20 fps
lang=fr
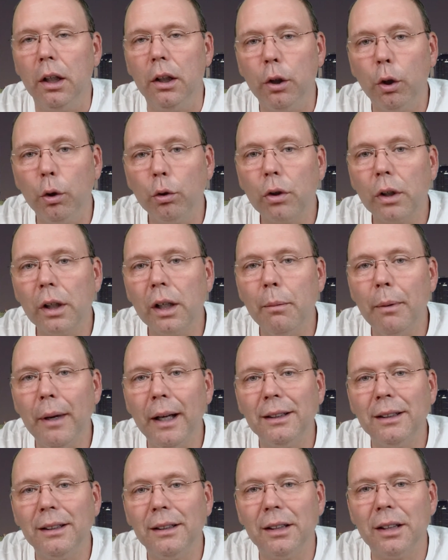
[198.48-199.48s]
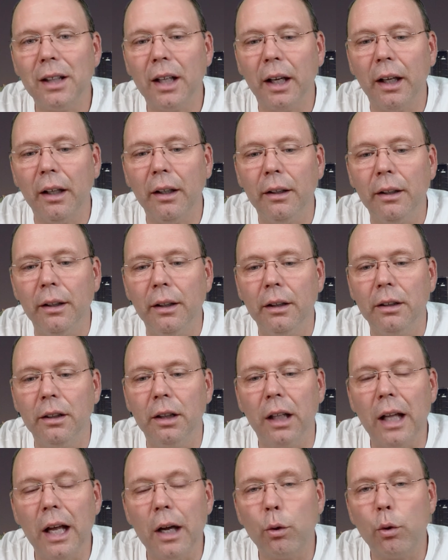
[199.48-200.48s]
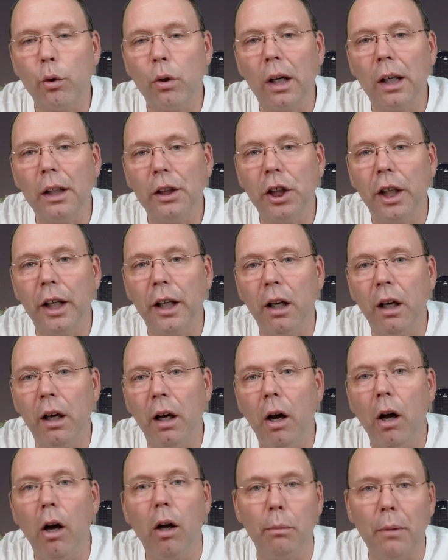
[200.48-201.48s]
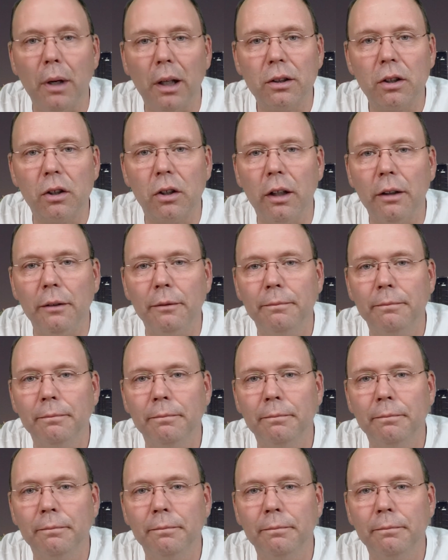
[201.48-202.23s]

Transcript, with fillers: notre capacité de l'encourager augmentera.